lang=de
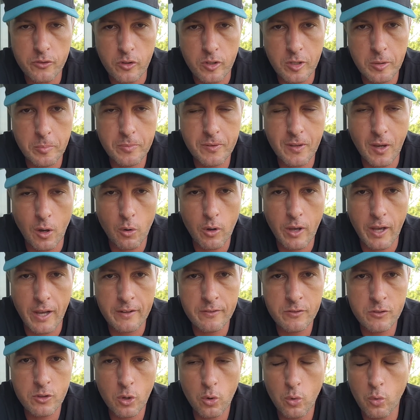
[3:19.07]
Da gibt es auch
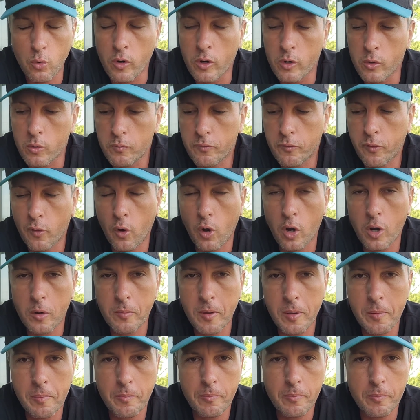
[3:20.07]
Änderungen und vor
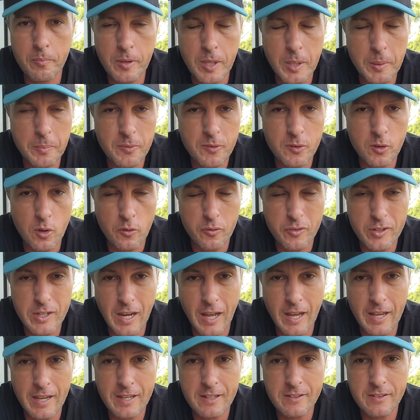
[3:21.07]
allem eben gibt es da
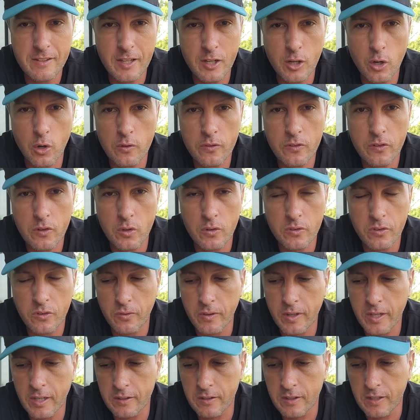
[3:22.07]
vielleicht eine ganz,
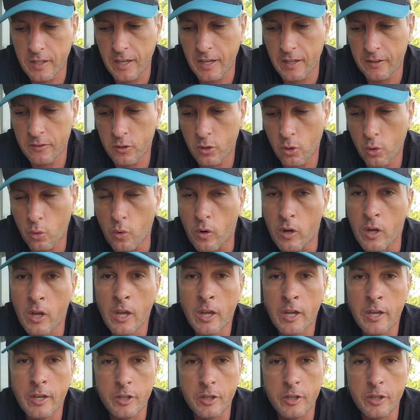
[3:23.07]
ganz wichtige Änderung.